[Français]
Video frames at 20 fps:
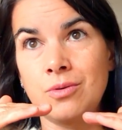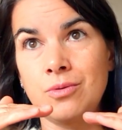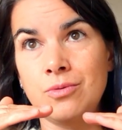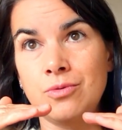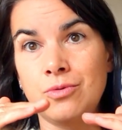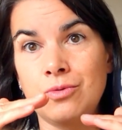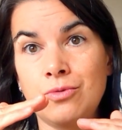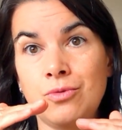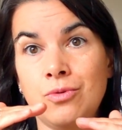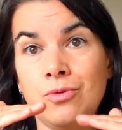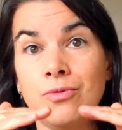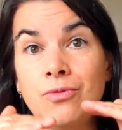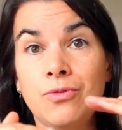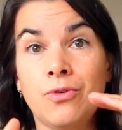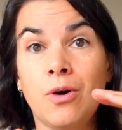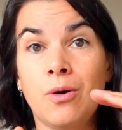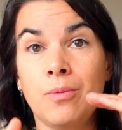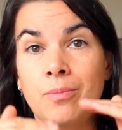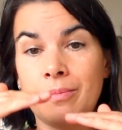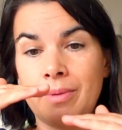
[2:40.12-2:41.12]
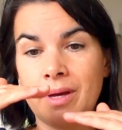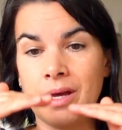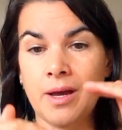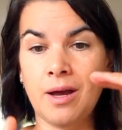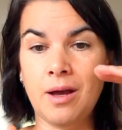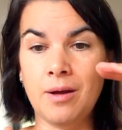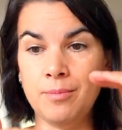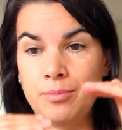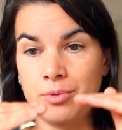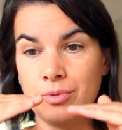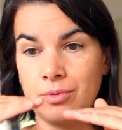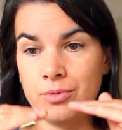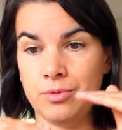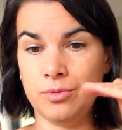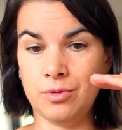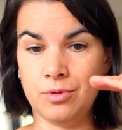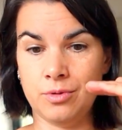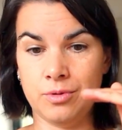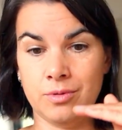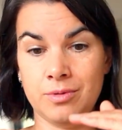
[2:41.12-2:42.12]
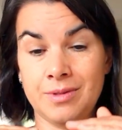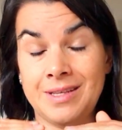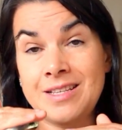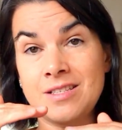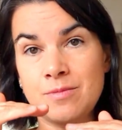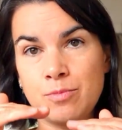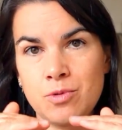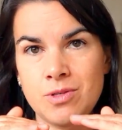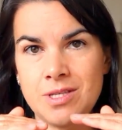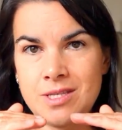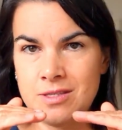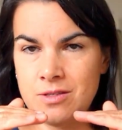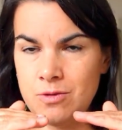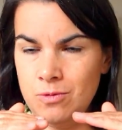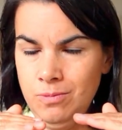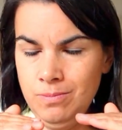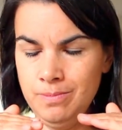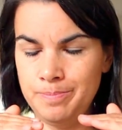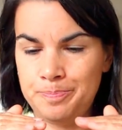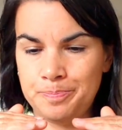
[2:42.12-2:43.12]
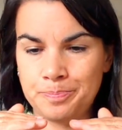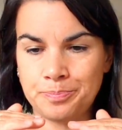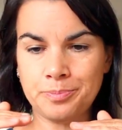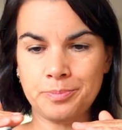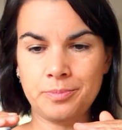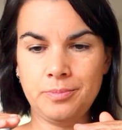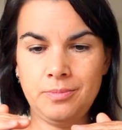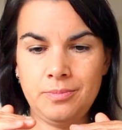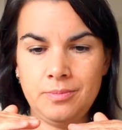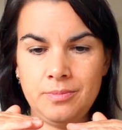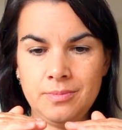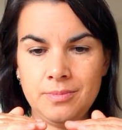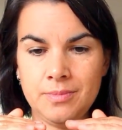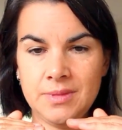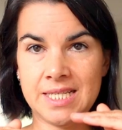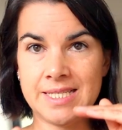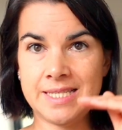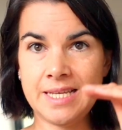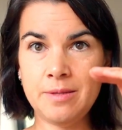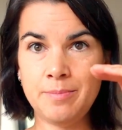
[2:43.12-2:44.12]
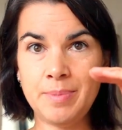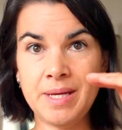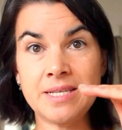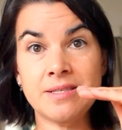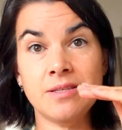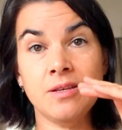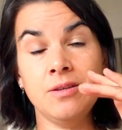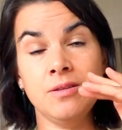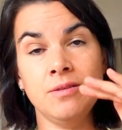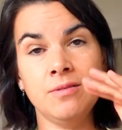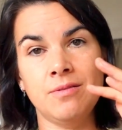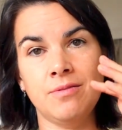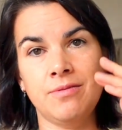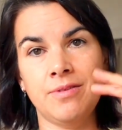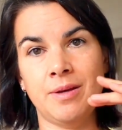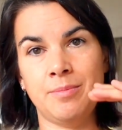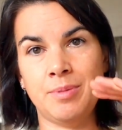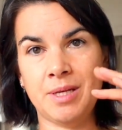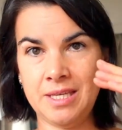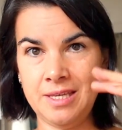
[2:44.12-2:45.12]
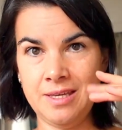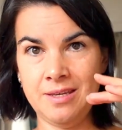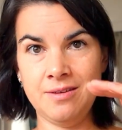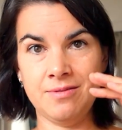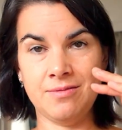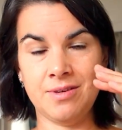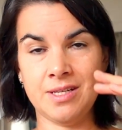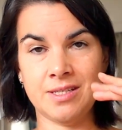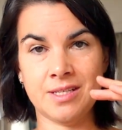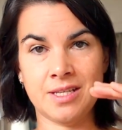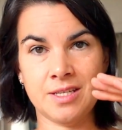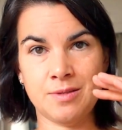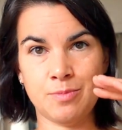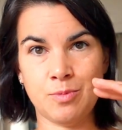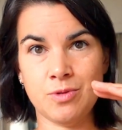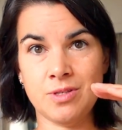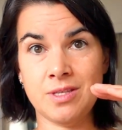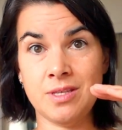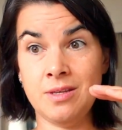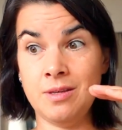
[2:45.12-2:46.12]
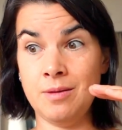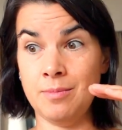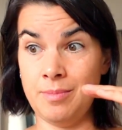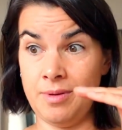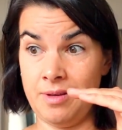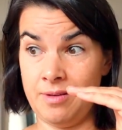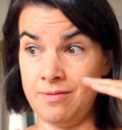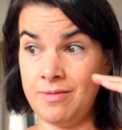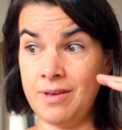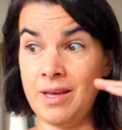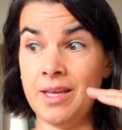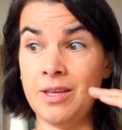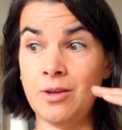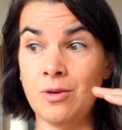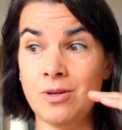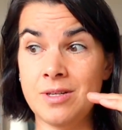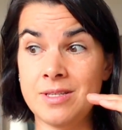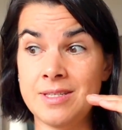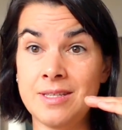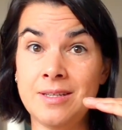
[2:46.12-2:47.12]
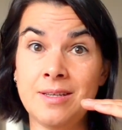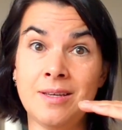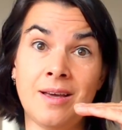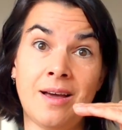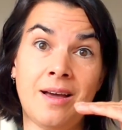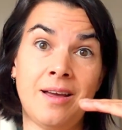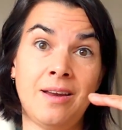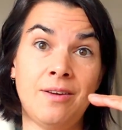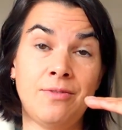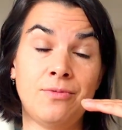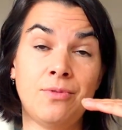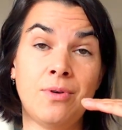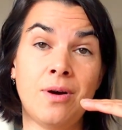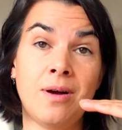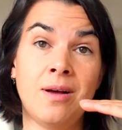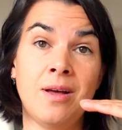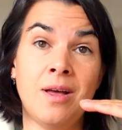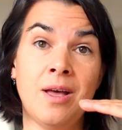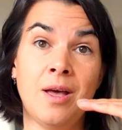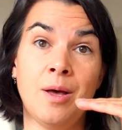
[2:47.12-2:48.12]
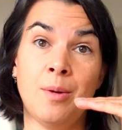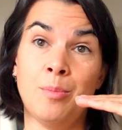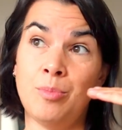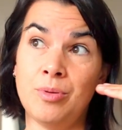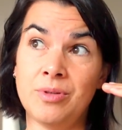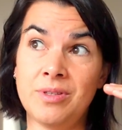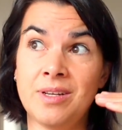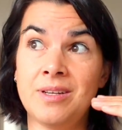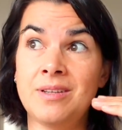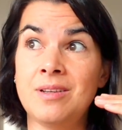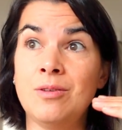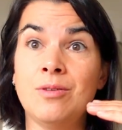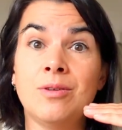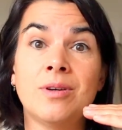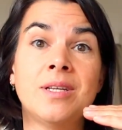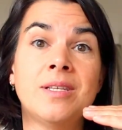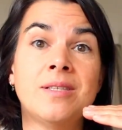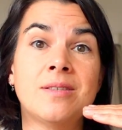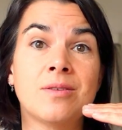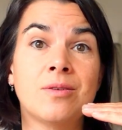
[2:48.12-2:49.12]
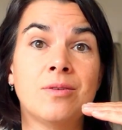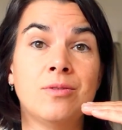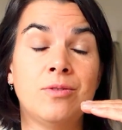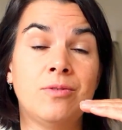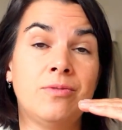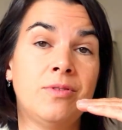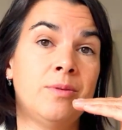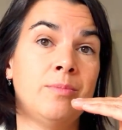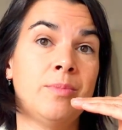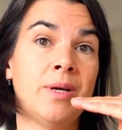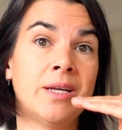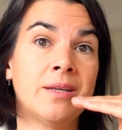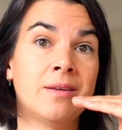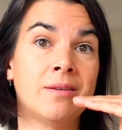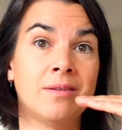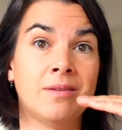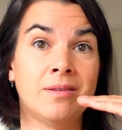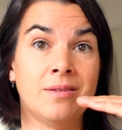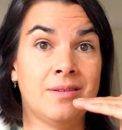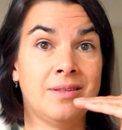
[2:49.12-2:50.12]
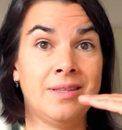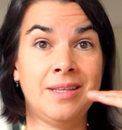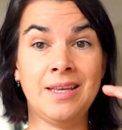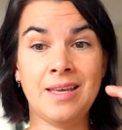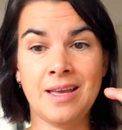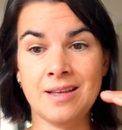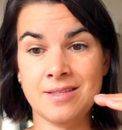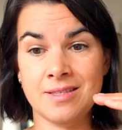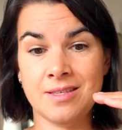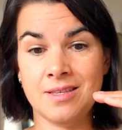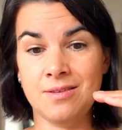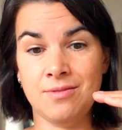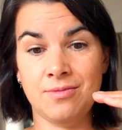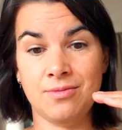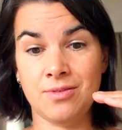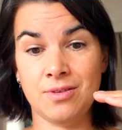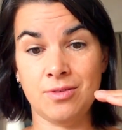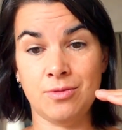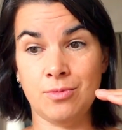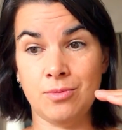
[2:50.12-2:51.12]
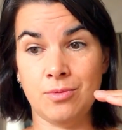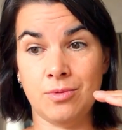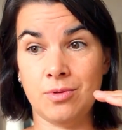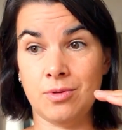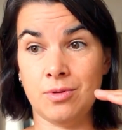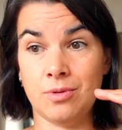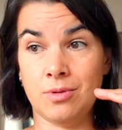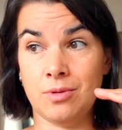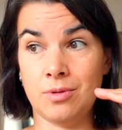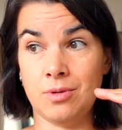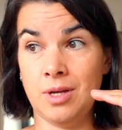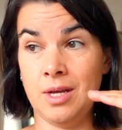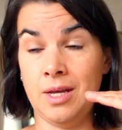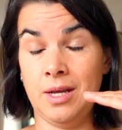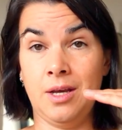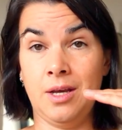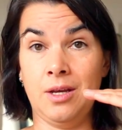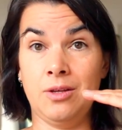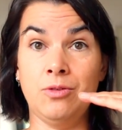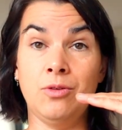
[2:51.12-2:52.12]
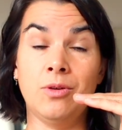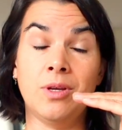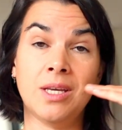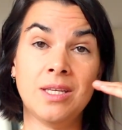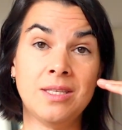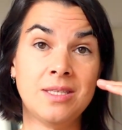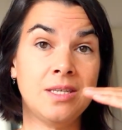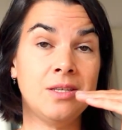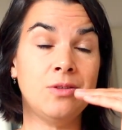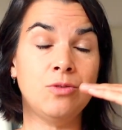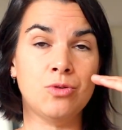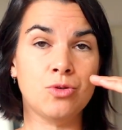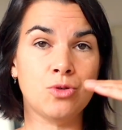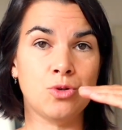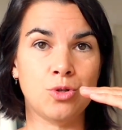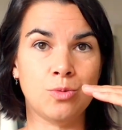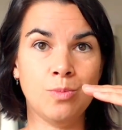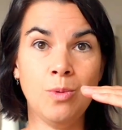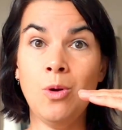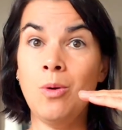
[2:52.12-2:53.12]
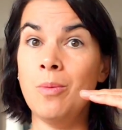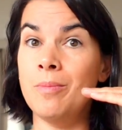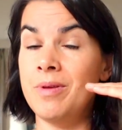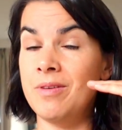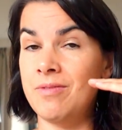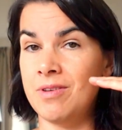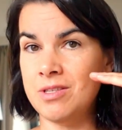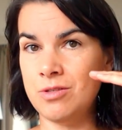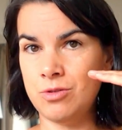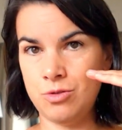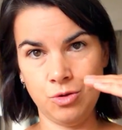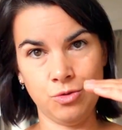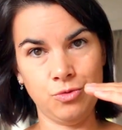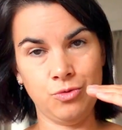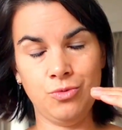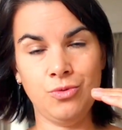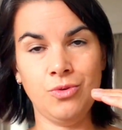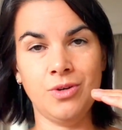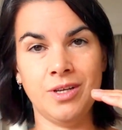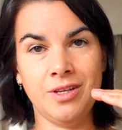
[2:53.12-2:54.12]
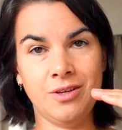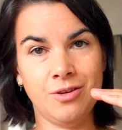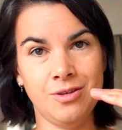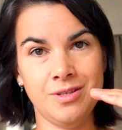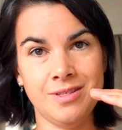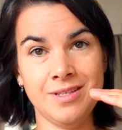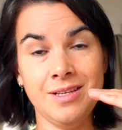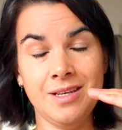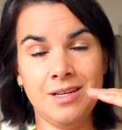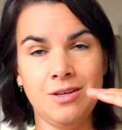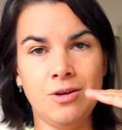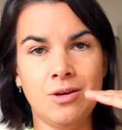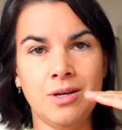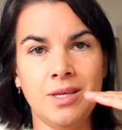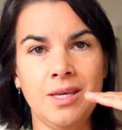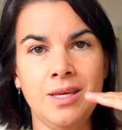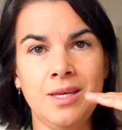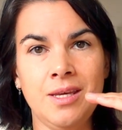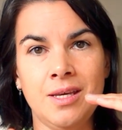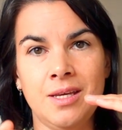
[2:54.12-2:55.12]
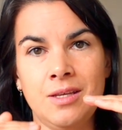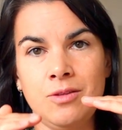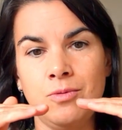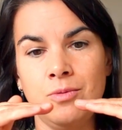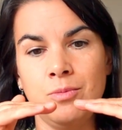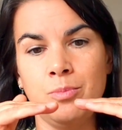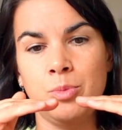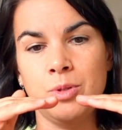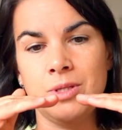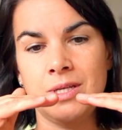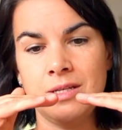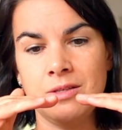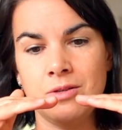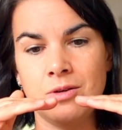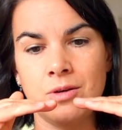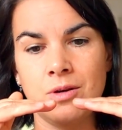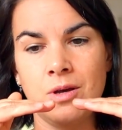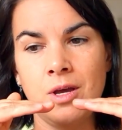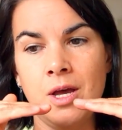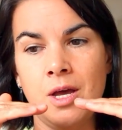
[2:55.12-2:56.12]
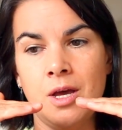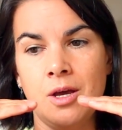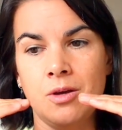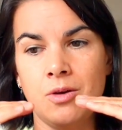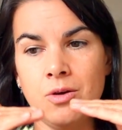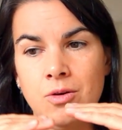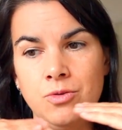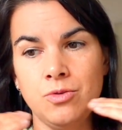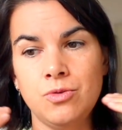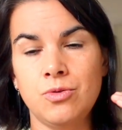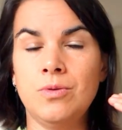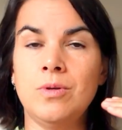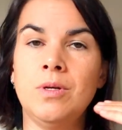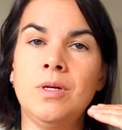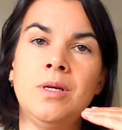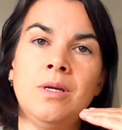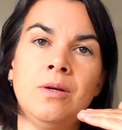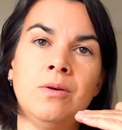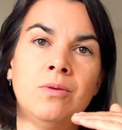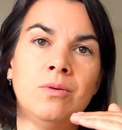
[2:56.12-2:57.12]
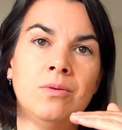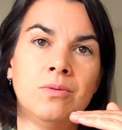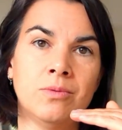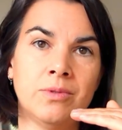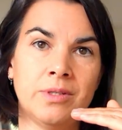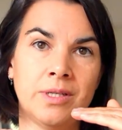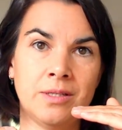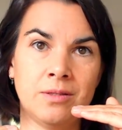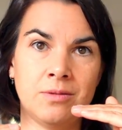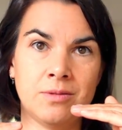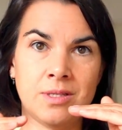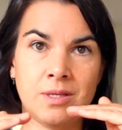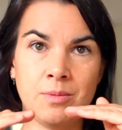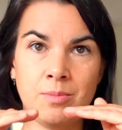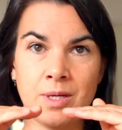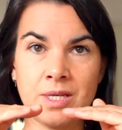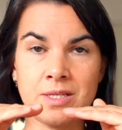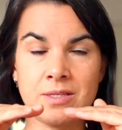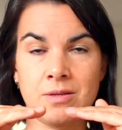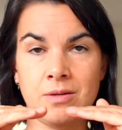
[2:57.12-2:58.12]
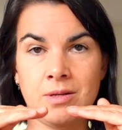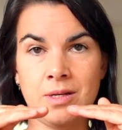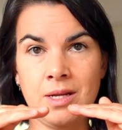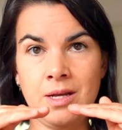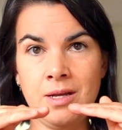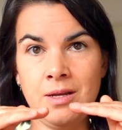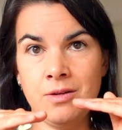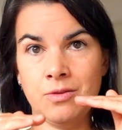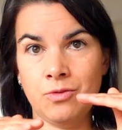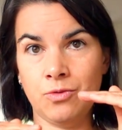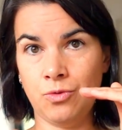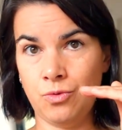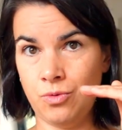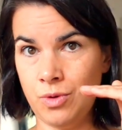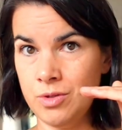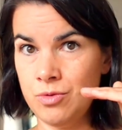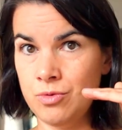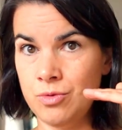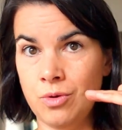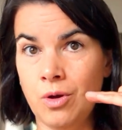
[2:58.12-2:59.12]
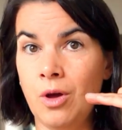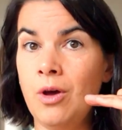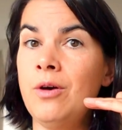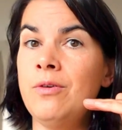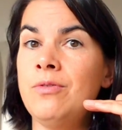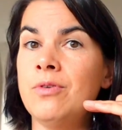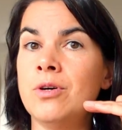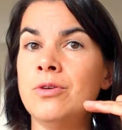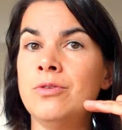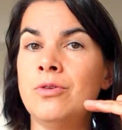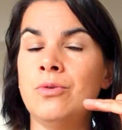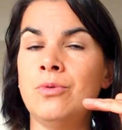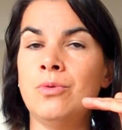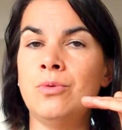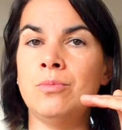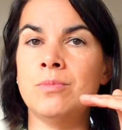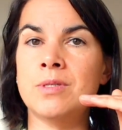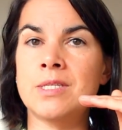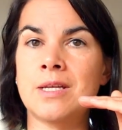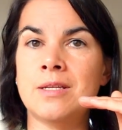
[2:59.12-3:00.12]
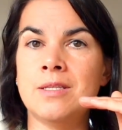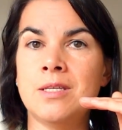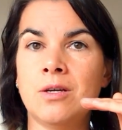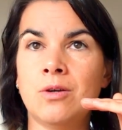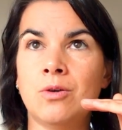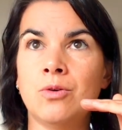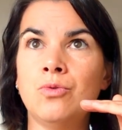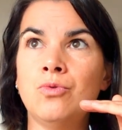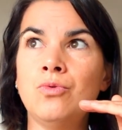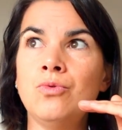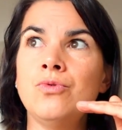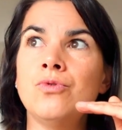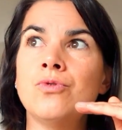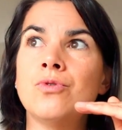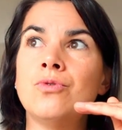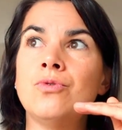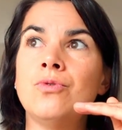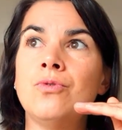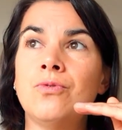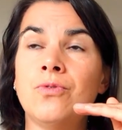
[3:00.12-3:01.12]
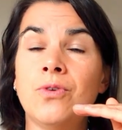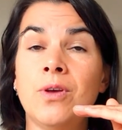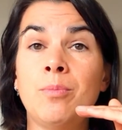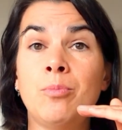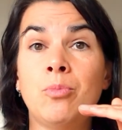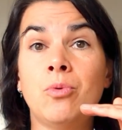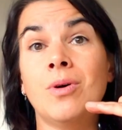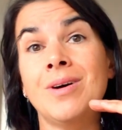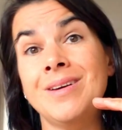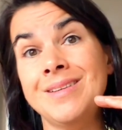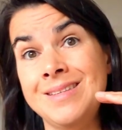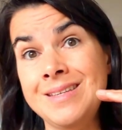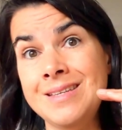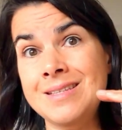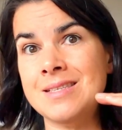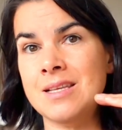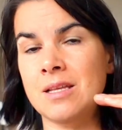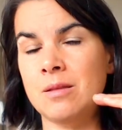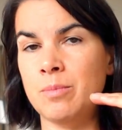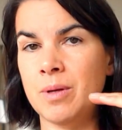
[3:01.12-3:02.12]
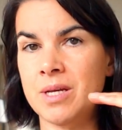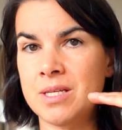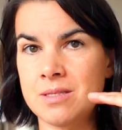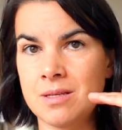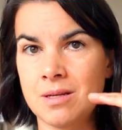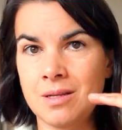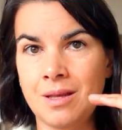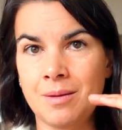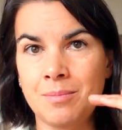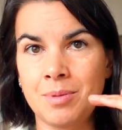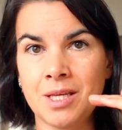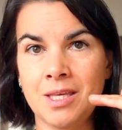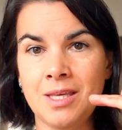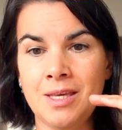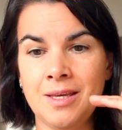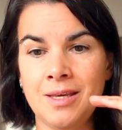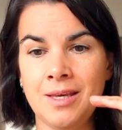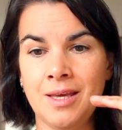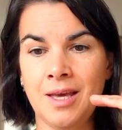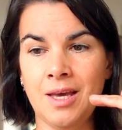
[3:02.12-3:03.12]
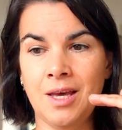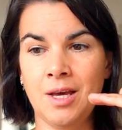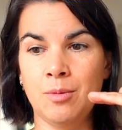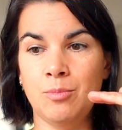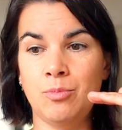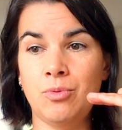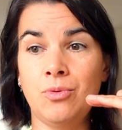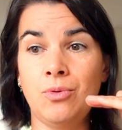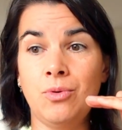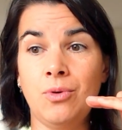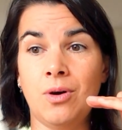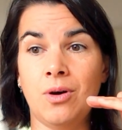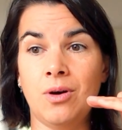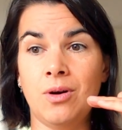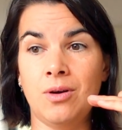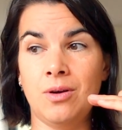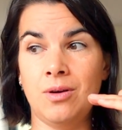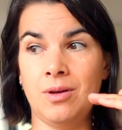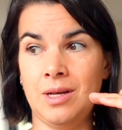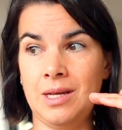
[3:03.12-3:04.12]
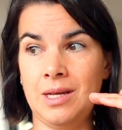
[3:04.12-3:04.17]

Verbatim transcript: sous une forme ben, un peu d'exposition, cette personne va briller, va être exposée, ben, va récolter à la fois peut-être le risque de feedback euh, négatif et donc euh, de critique, de jugement, mais va surtout récolter les lauriers. Et donc peut-être que quand tu es au contact de ces personnes-là, toi tu œuvres dans l'ombre, c'est-à-dire que tout ce que tu fais pour aider cette personne à briller, pour euh,